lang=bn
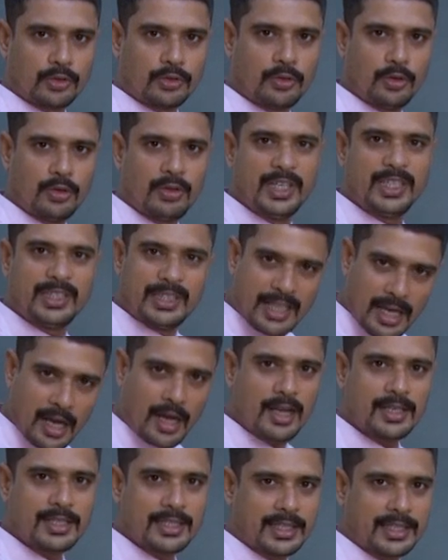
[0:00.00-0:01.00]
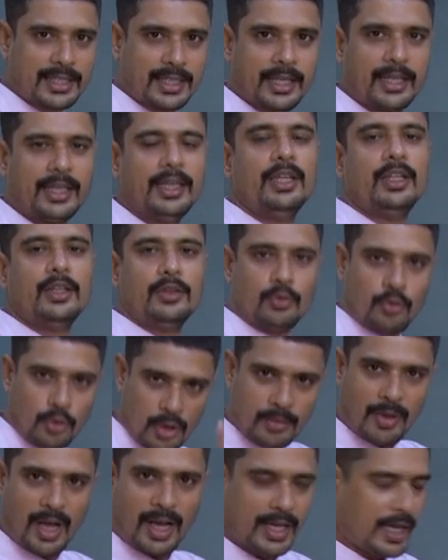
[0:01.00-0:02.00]
অর্থ ইতিহাসকে
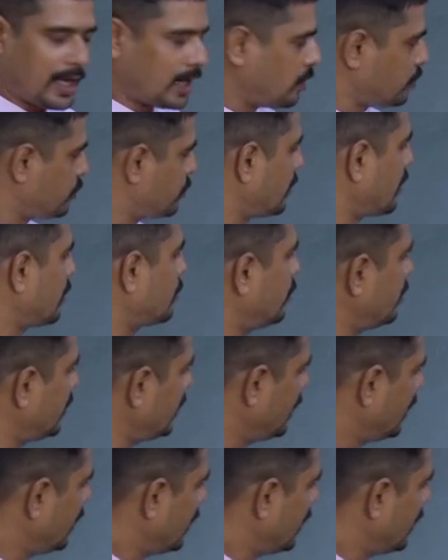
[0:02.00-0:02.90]
দুই ভাগে আলোচনা করি